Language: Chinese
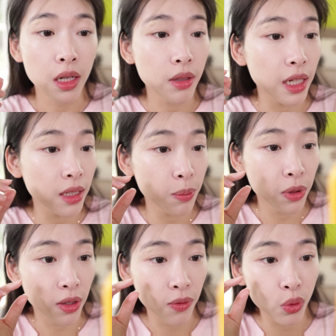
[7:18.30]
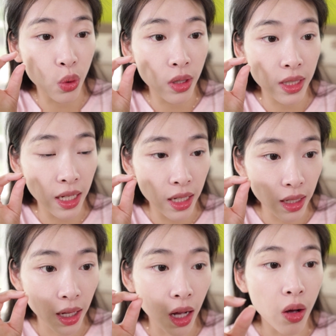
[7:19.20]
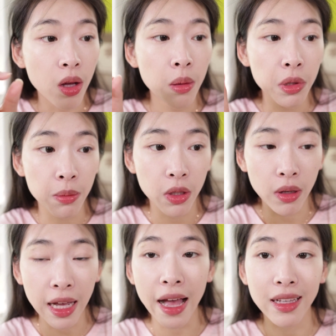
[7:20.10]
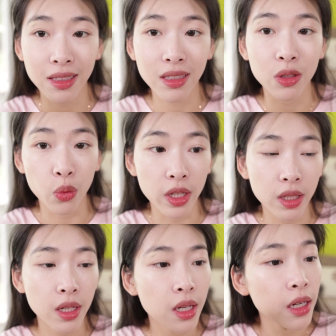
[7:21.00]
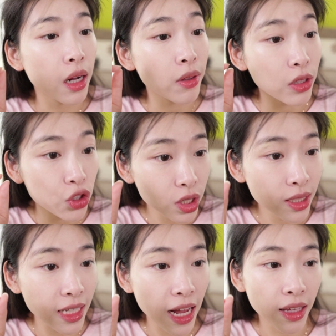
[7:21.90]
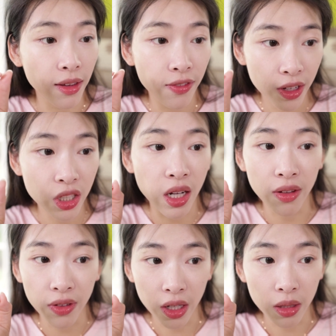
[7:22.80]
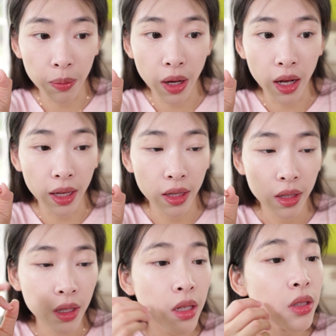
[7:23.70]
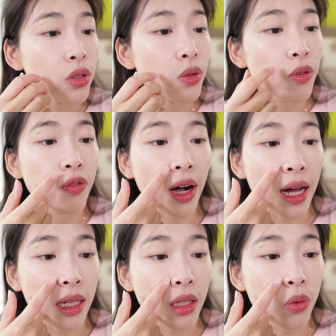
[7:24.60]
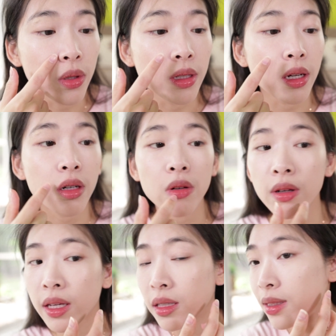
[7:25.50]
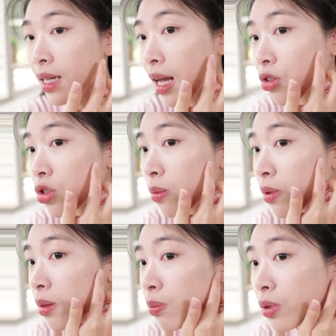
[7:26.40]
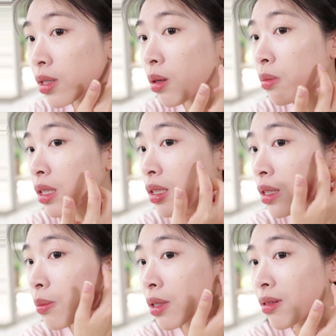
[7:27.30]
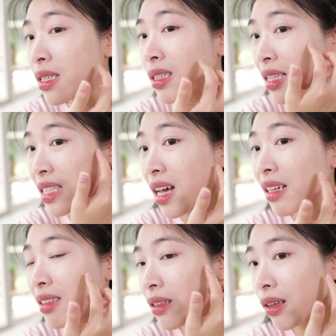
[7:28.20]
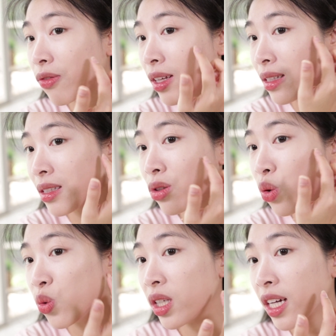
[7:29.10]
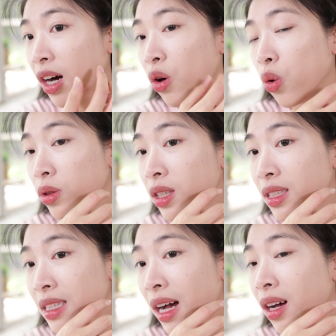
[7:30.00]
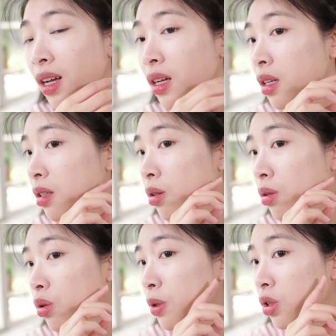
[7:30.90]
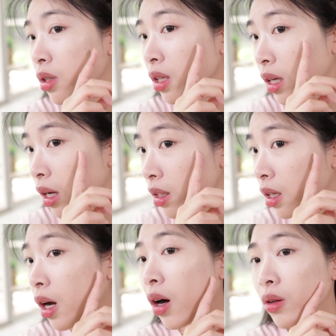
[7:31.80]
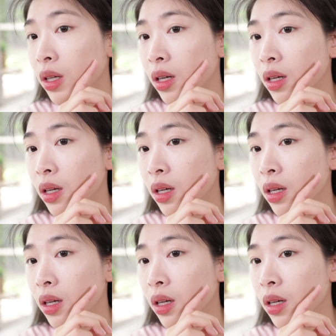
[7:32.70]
然后它跟皮肤融合的也很好，并没有卡细纹。然后它遮瑕力非常非常的棒哎，就法令纹，然后脸颊这边比较明显、比较浅脏的地方那些痘印啊、红印子啊。都被遮得挺挺好的。